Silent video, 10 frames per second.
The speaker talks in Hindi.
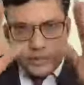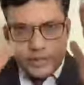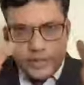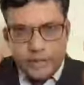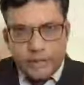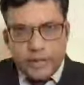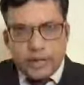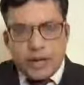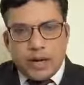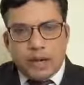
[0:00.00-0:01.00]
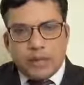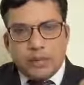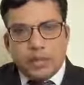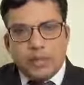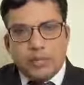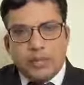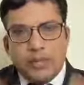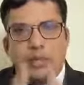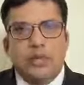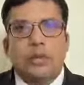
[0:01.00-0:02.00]
उस थ्री प्लान में आसपास में
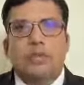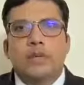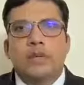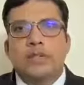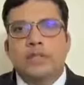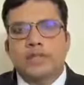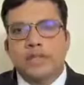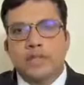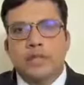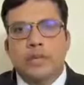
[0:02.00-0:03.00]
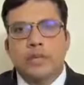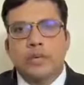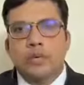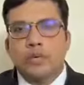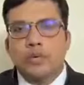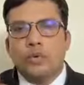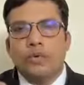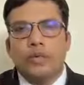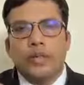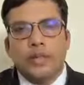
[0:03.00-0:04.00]
जितने नॉर्मल स्ट्रक्चर्स हैं उनको
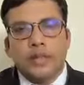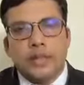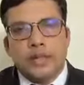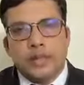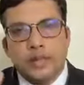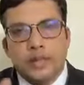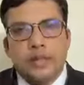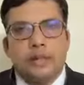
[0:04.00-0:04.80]
पूरी तरीके से